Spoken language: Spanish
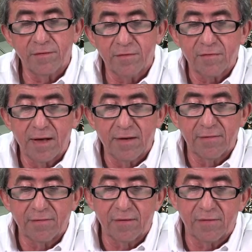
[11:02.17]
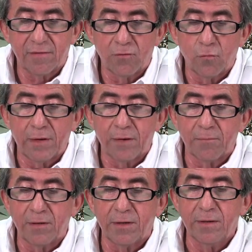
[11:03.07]
descansa, se
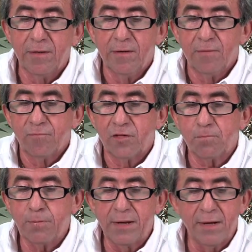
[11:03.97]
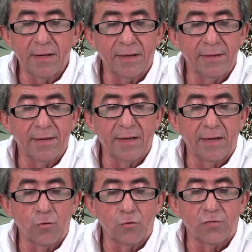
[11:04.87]
duerme, se espera a que llegue
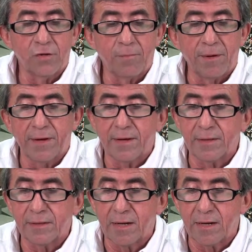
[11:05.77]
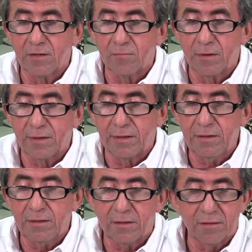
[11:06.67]
la noche para cantar las
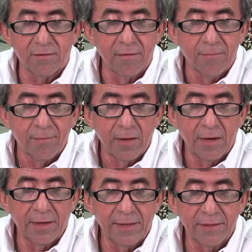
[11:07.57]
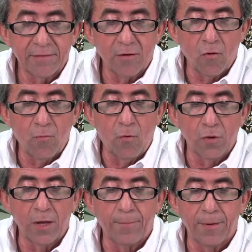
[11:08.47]
mañanitas. La gente se
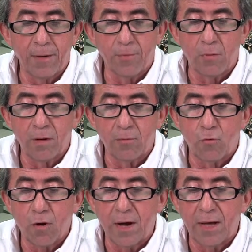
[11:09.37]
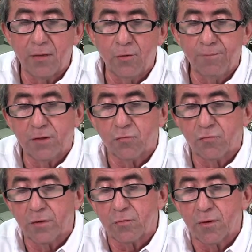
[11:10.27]
acomoda para probar bocado,
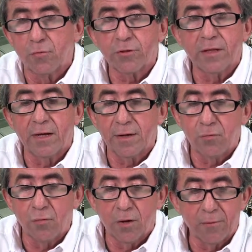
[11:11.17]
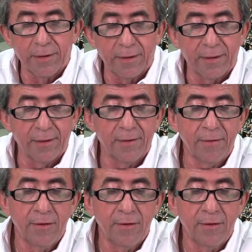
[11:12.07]
degustar una botana, jugar baraja,